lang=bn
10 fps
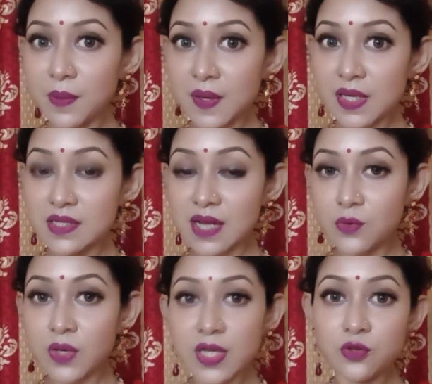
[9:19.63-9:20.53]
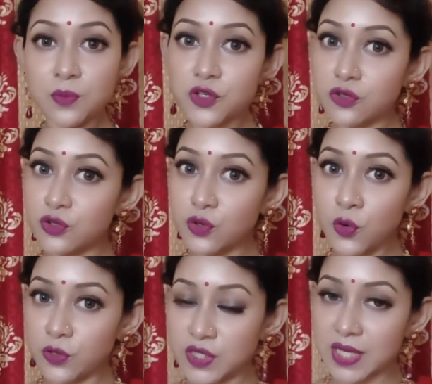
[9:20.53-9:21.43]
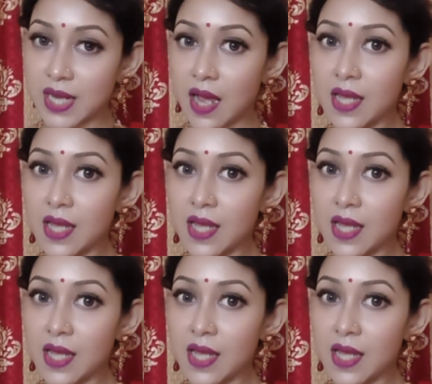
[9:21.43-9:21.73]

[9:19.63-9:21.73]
বাড়ির ঠাকুরের কিন্তু বিসর্জন হচ্ছে না